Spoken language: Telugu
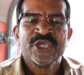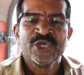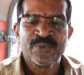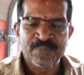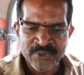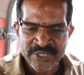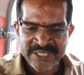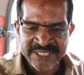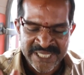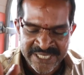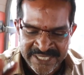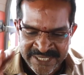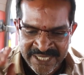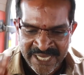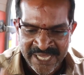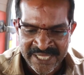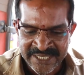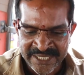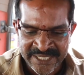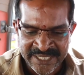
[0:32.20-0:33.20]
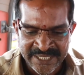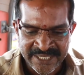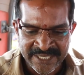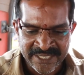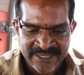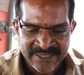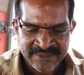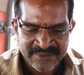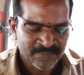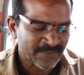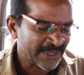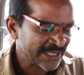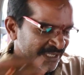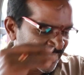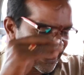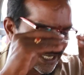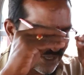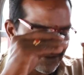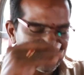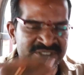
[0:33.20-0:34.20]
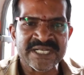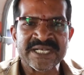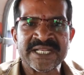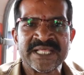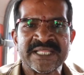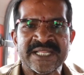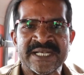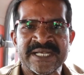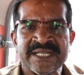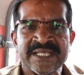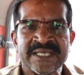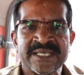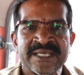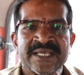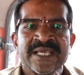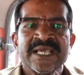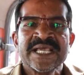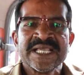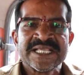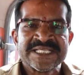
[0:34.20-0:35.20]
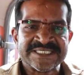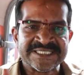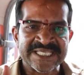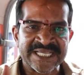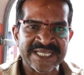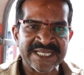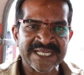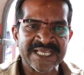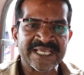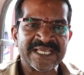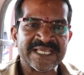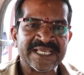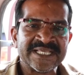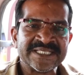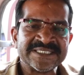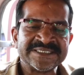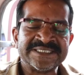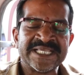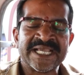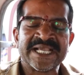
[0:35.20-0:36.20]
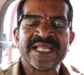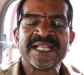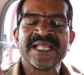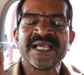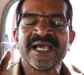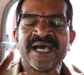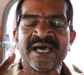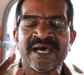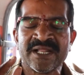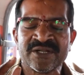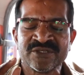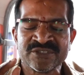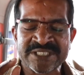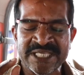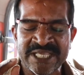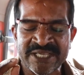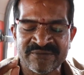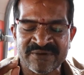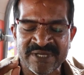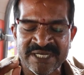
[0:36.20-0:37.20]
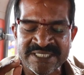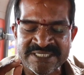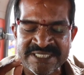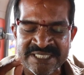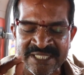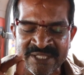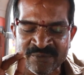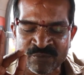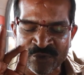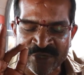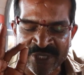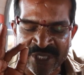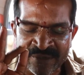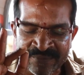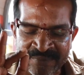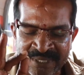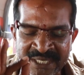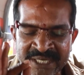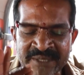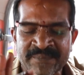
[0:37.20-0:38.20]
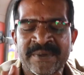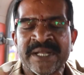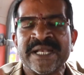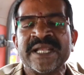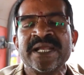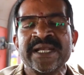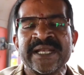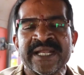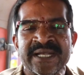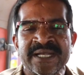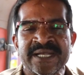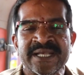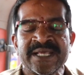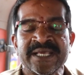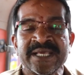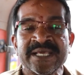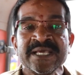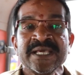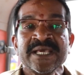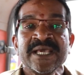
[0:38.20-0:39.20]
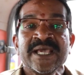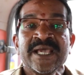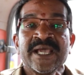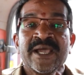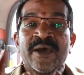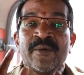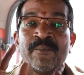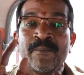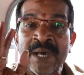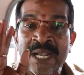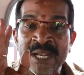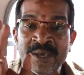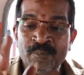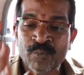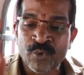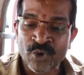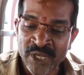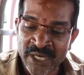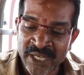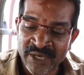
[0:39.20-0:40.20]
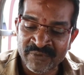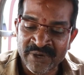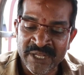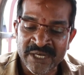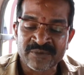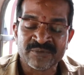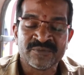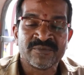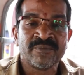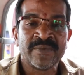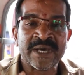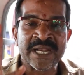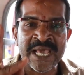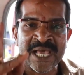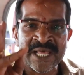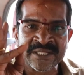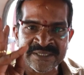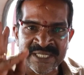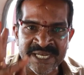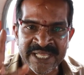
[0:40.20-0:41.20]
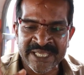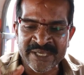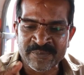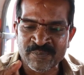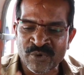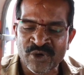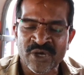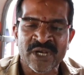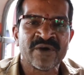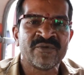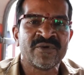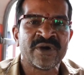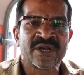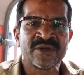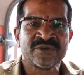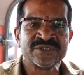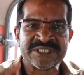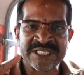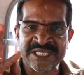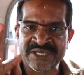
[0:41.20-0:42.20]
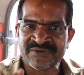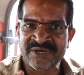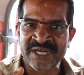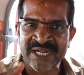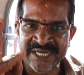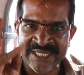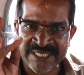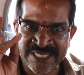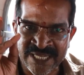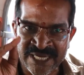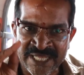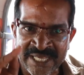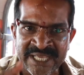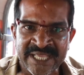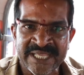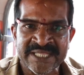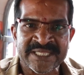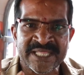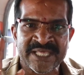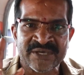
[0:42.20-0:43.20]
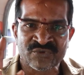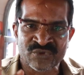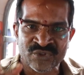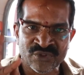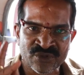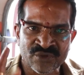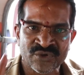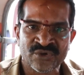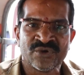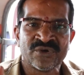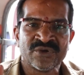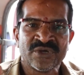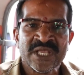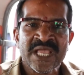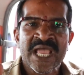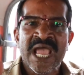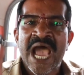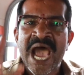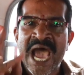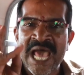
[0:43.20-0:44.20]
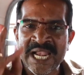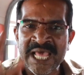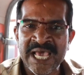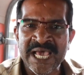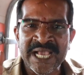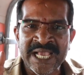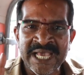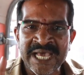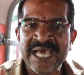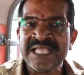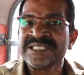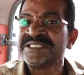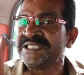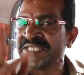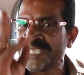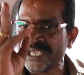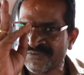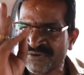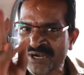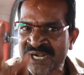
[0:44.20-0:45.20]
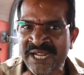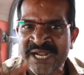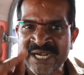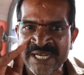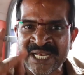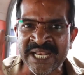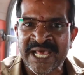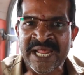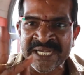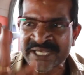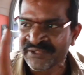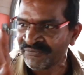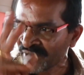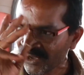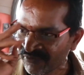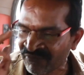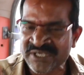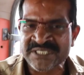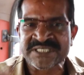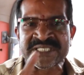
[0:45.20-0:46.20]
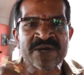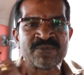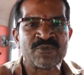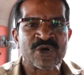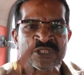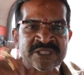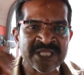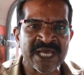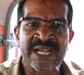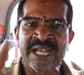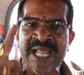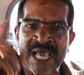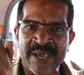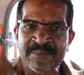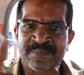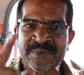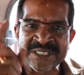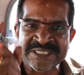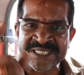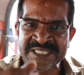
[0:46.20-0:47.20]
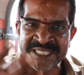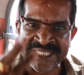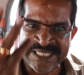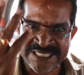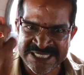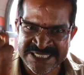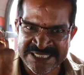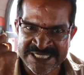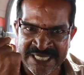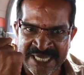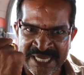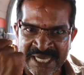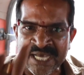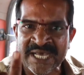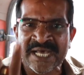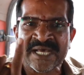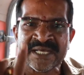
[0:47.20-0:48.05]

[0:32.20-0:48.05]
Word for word: ఇప్పుడు ఇవన్నీ కాదండి పథకాలు అవసరం లేదండి జగన్ గారు చేయవలసిన ముఖ్యమైన పని ఏంటంటే మన పోలవరం మన ఆంధ్రాకి పోలవరం జీవనాడి ఎలాగైతే ఉందో అలాగా జీవనాడి లాంటి వ్యవస్థ మొత్తాన్ని ఆపేసింది ఇసుక